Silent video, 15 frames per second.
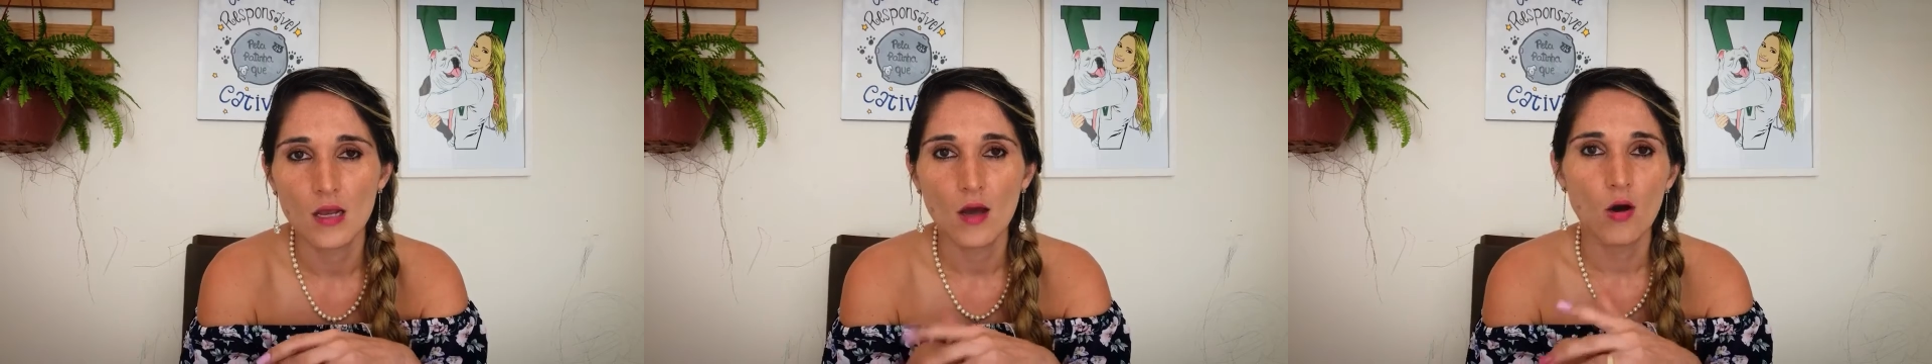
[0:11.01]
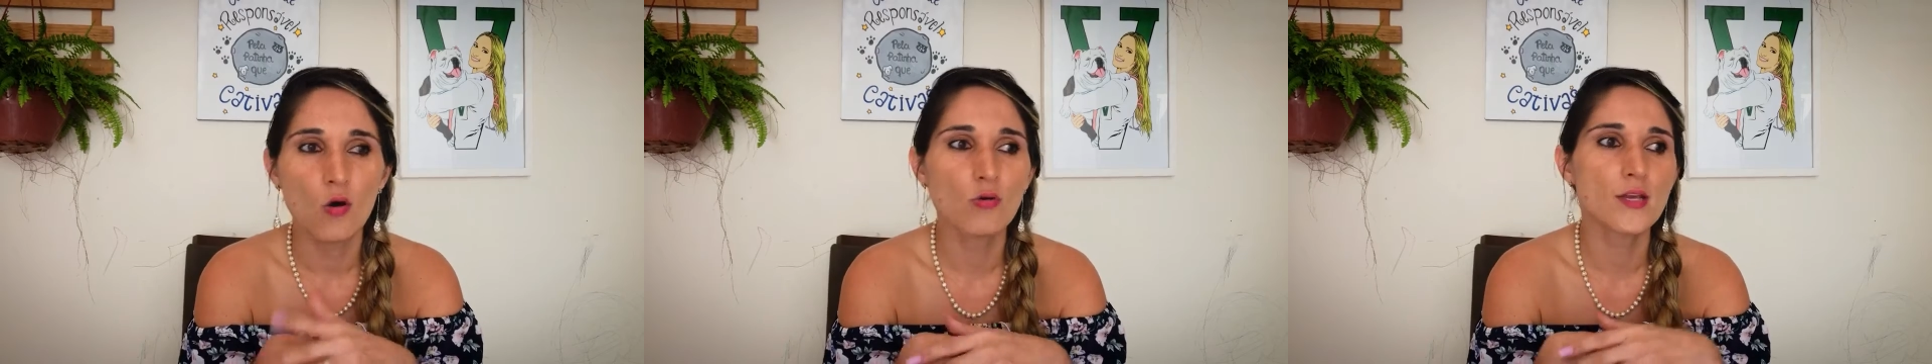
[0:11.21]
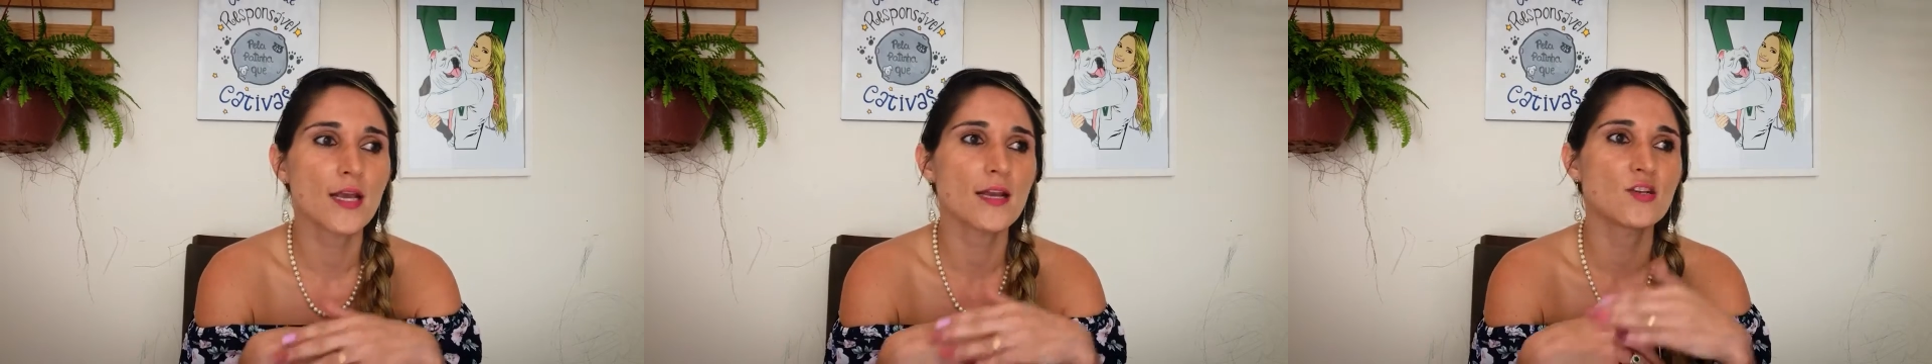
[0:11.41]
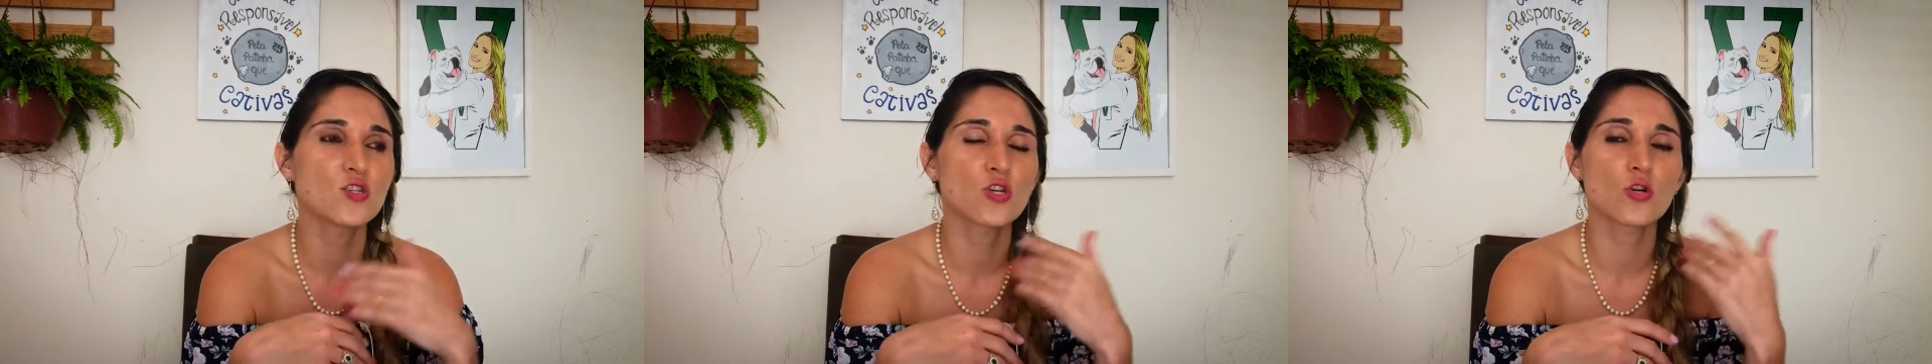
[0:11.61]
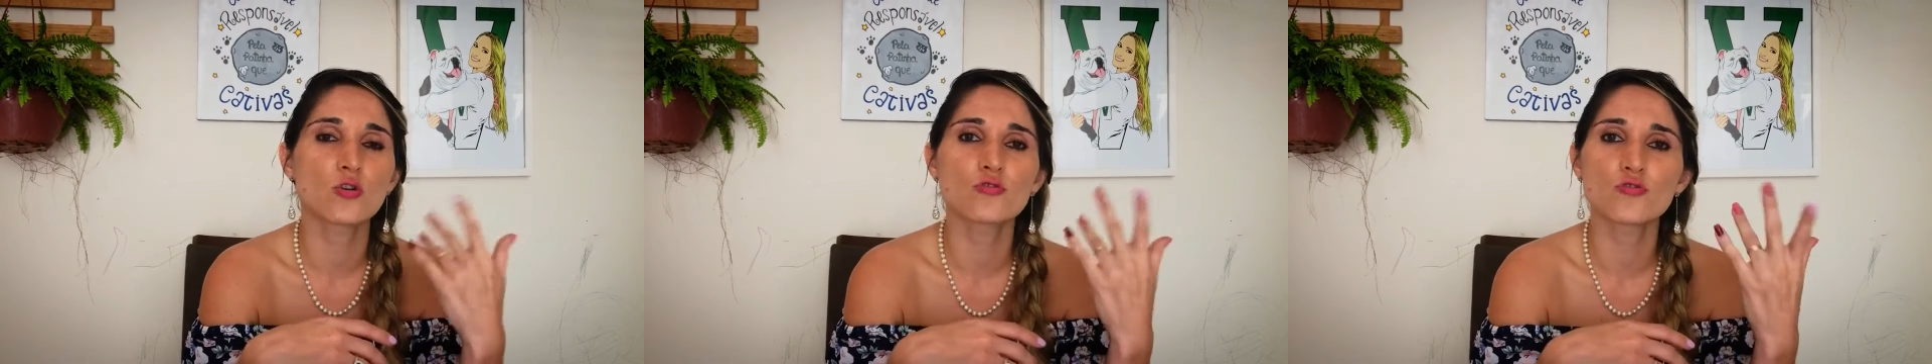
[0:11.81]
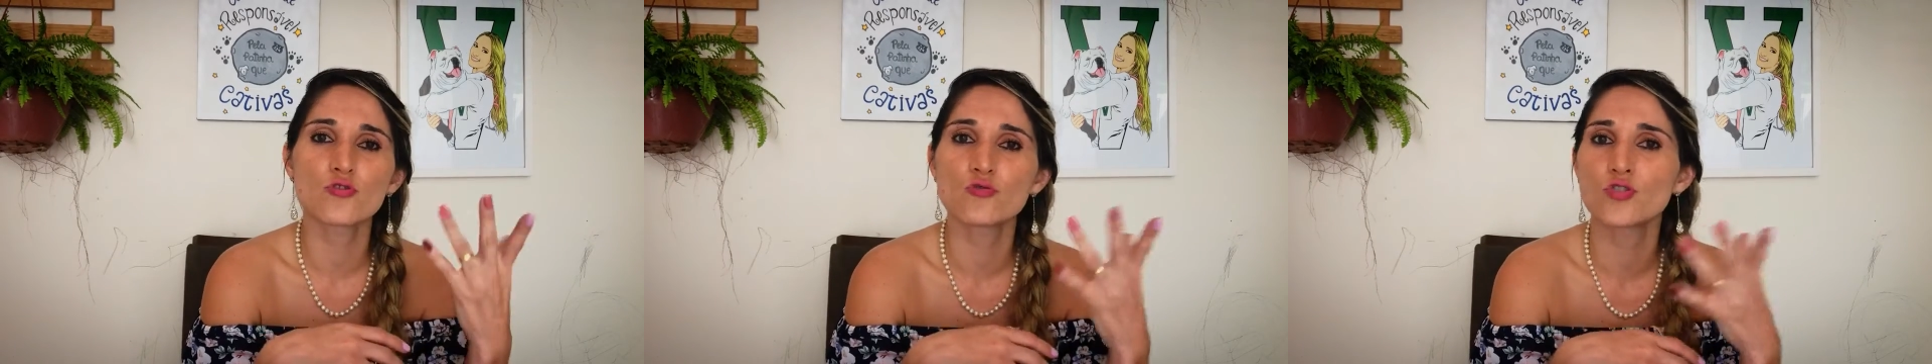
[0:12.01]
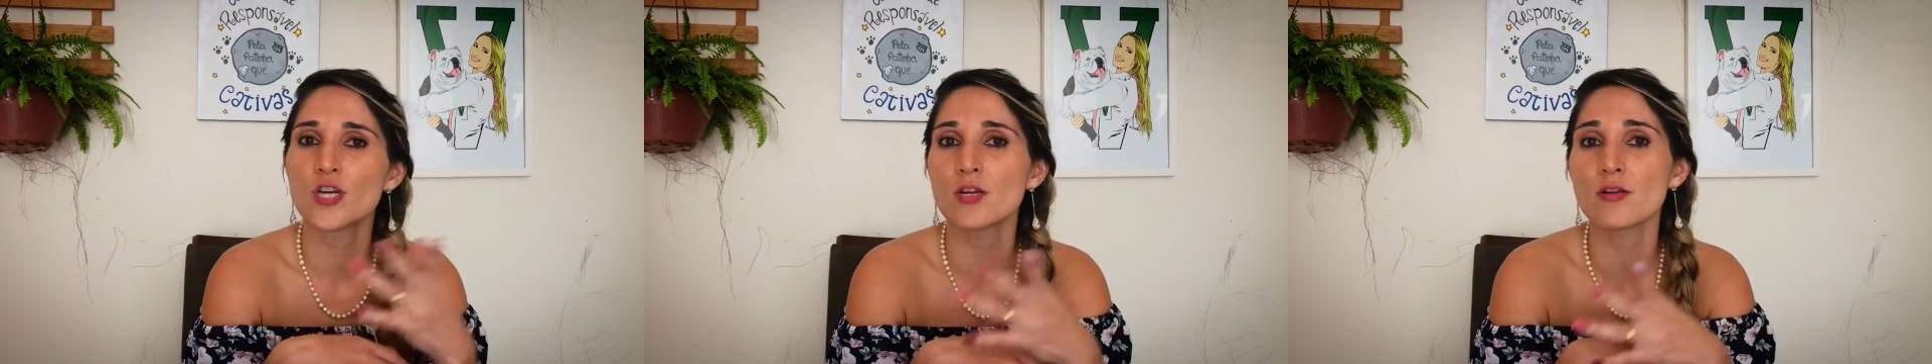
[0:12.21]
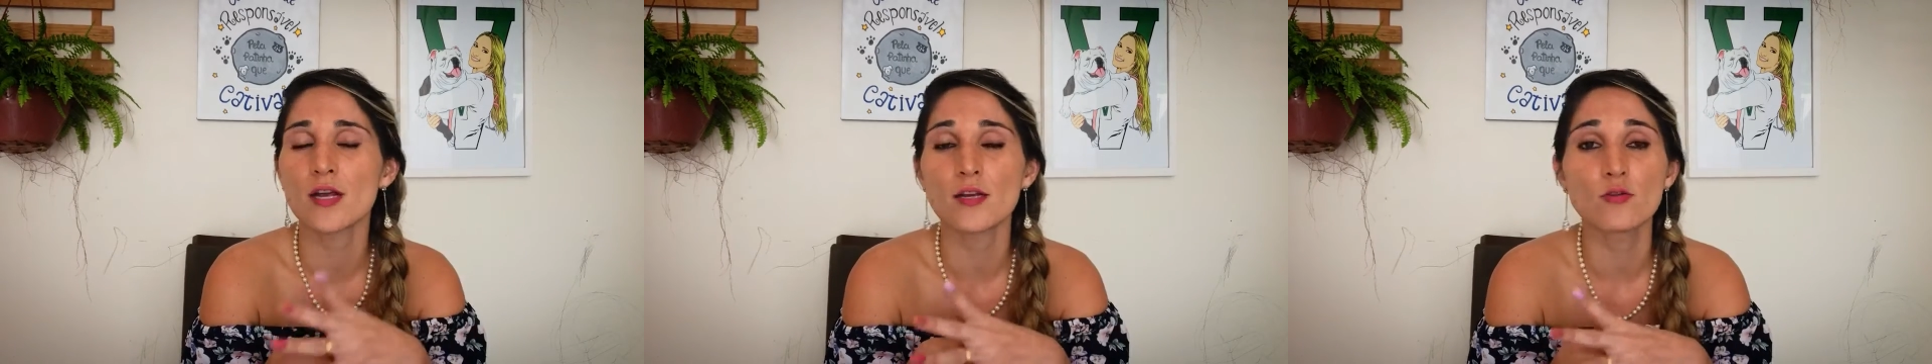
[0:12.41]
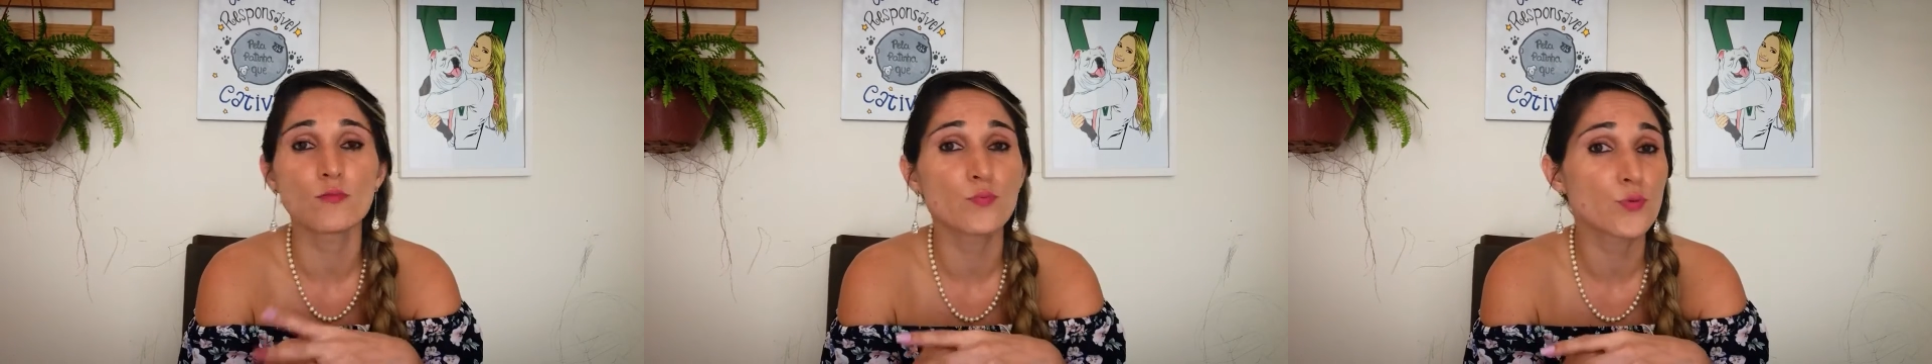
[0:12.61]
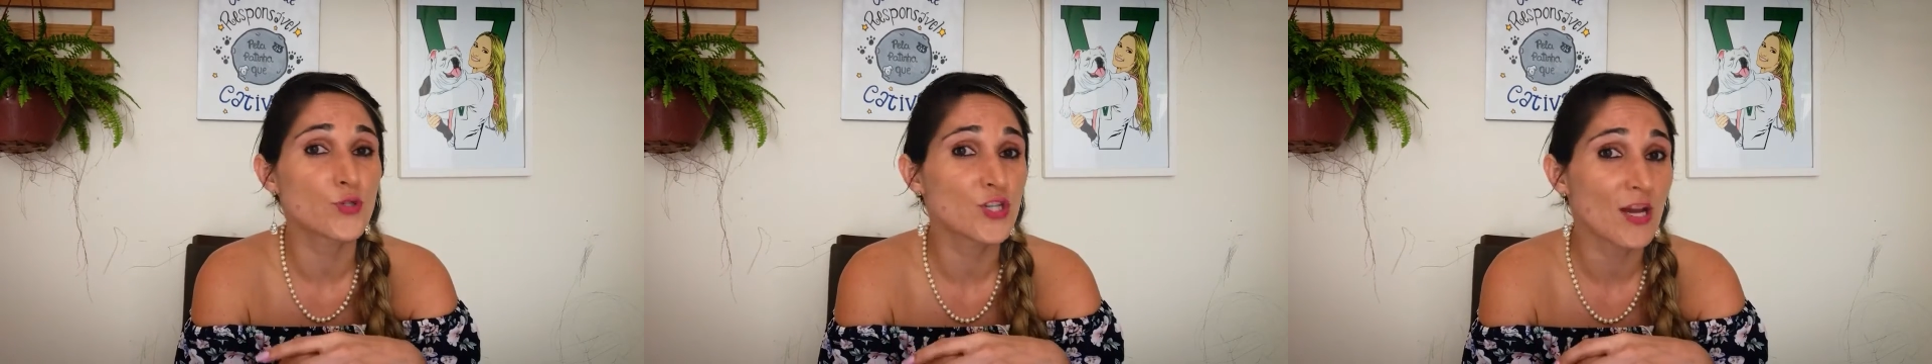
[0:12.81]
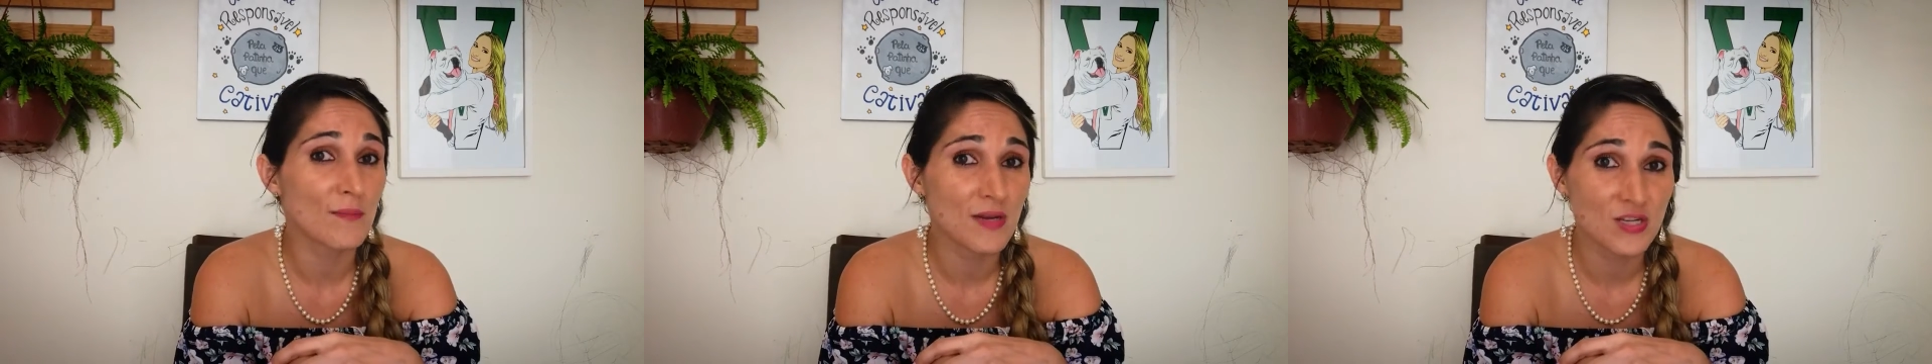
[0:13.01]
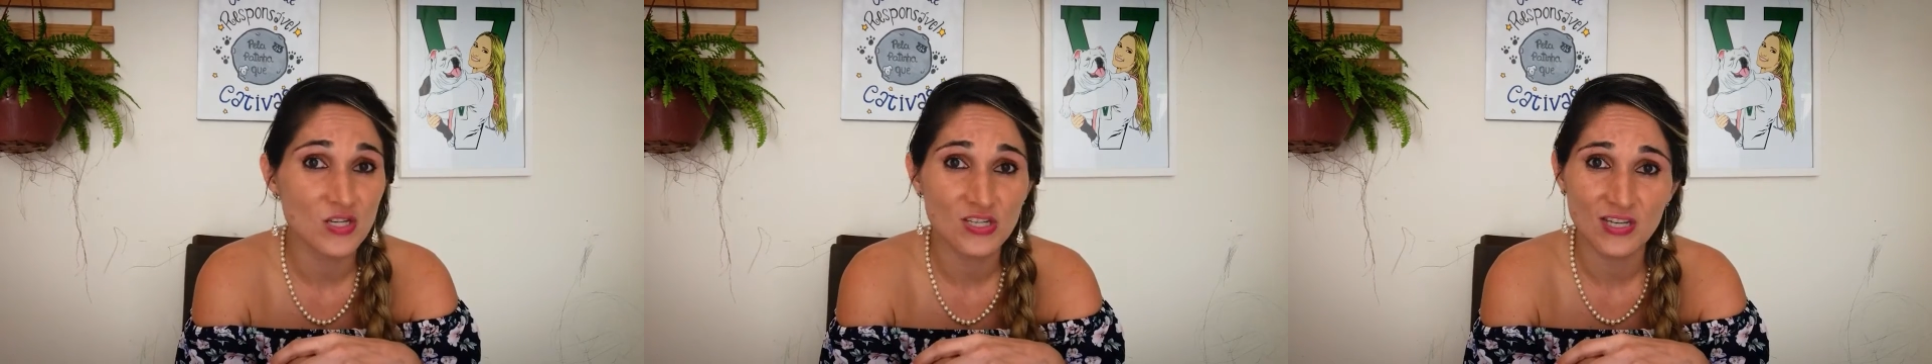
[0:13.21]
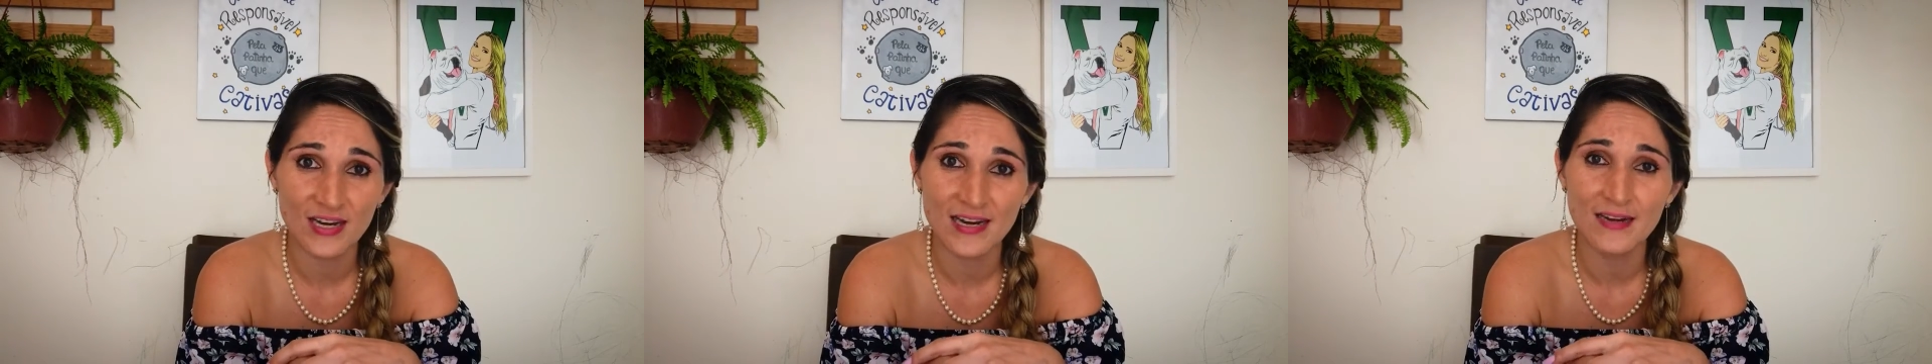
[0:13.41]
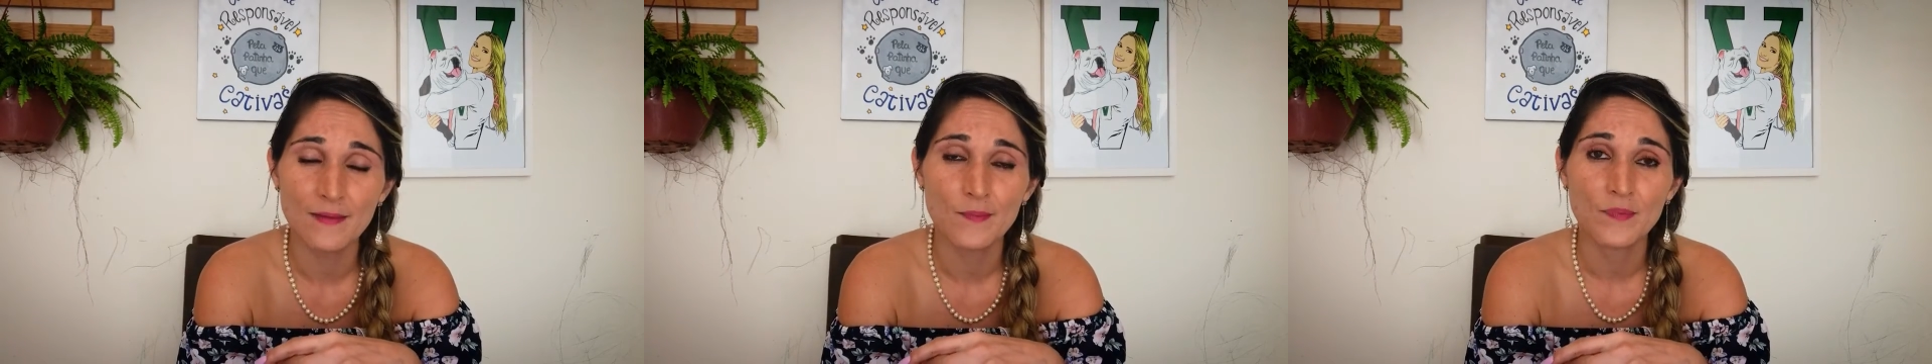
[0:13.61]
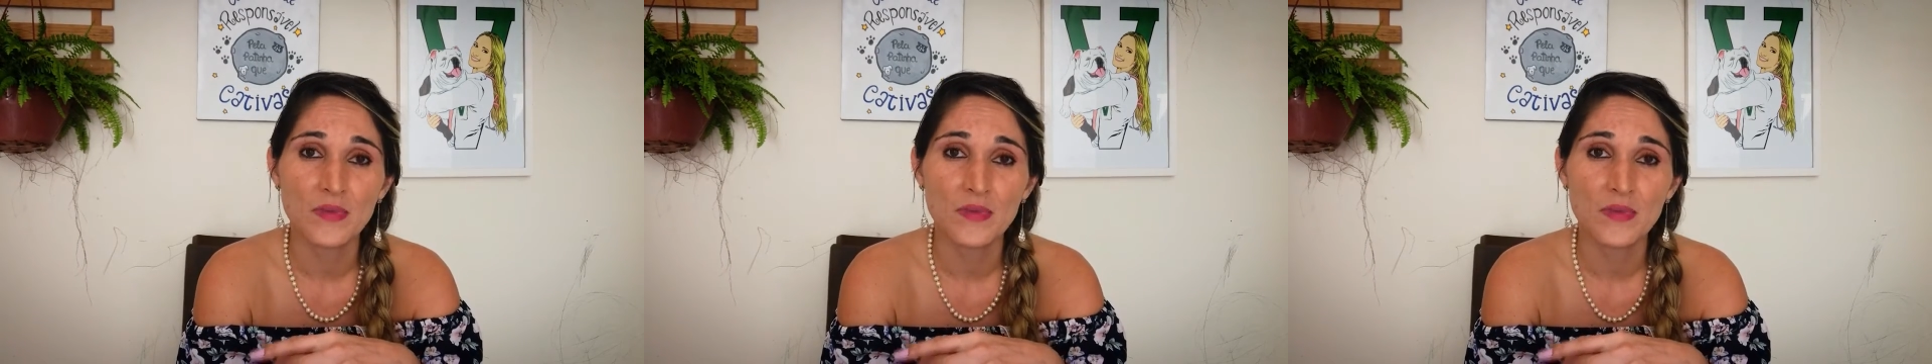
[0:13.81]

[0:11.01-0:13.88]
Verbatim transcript: ou que ele tirou de um dinheiro que ele não podia mexer,